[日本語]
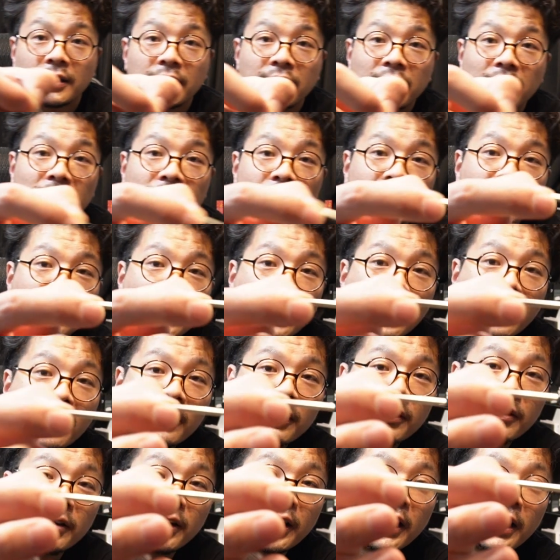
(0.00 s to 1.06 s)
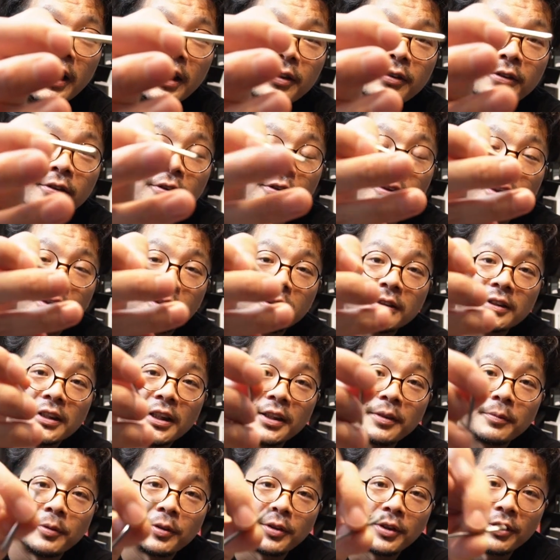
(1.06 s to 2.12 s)
ネジねこれあのさっ
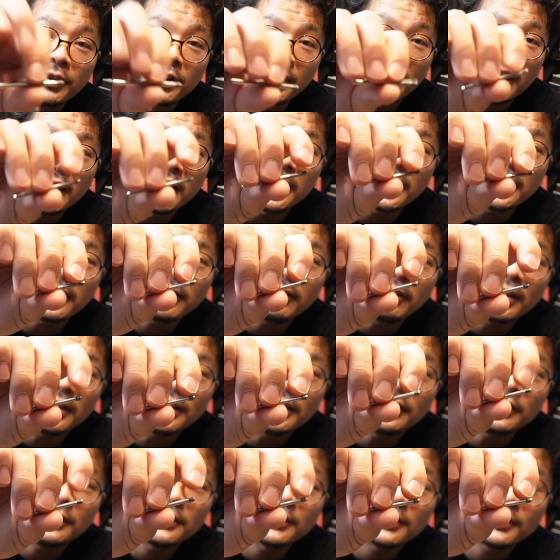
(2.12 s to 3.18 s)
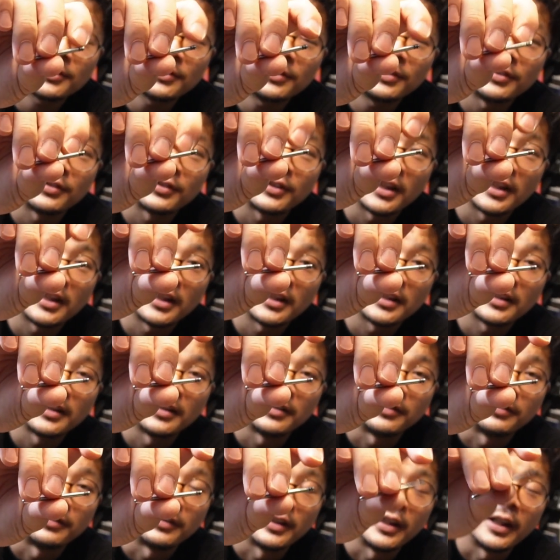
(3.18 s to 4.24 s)
きも言ったように片側にスクリューかかって
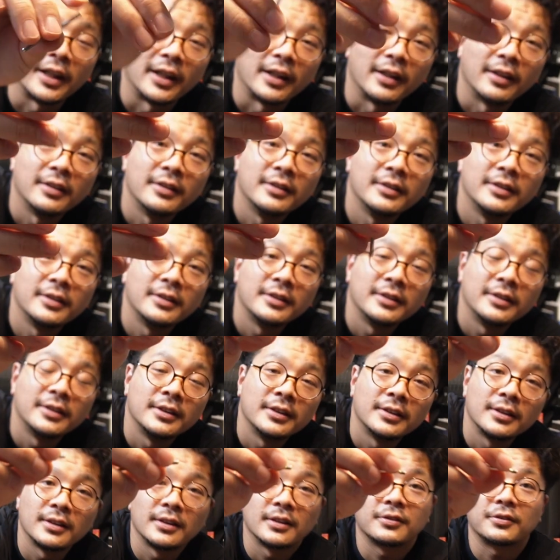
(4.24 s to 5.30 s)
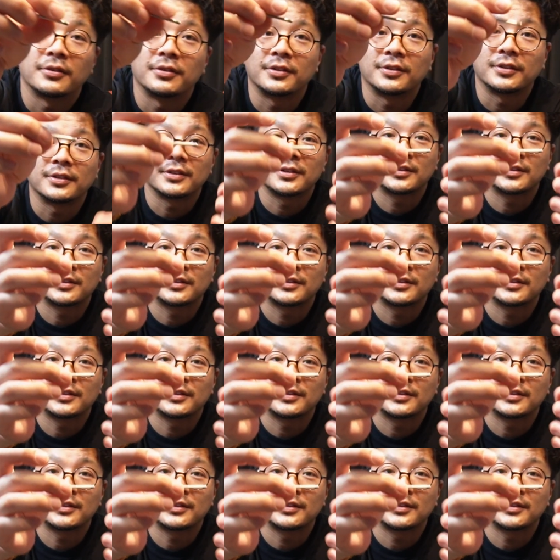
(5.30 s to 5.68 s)
るんでこの